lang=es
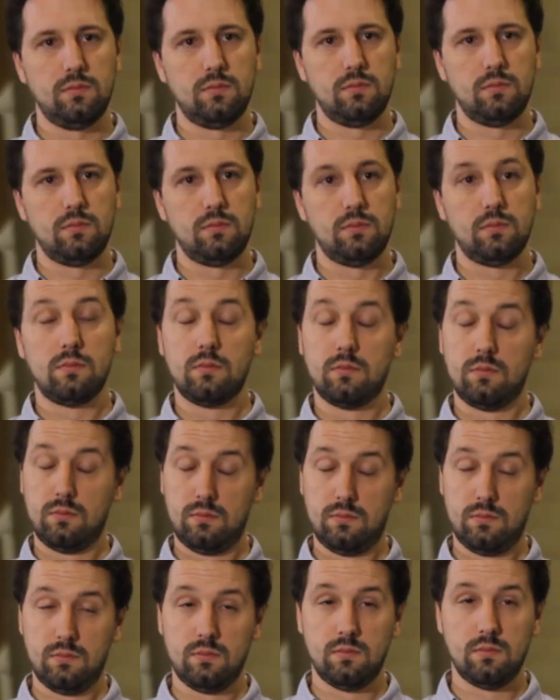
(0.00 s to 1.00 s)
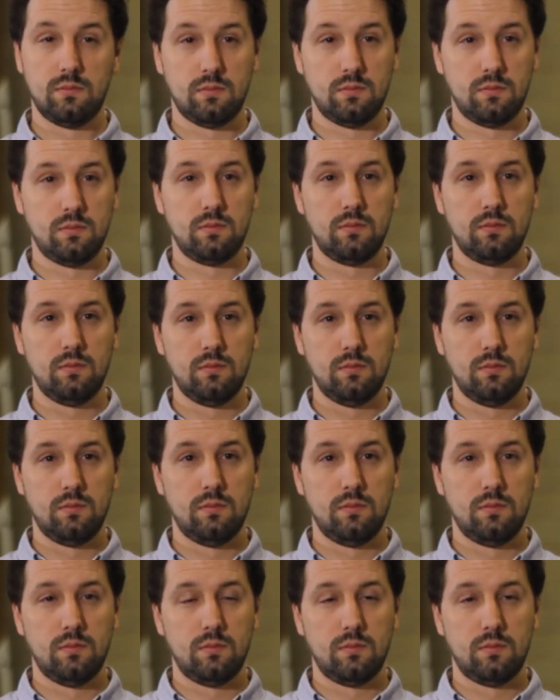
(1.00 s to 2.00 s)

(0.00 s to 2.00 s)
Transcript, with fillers: ese momento. Total que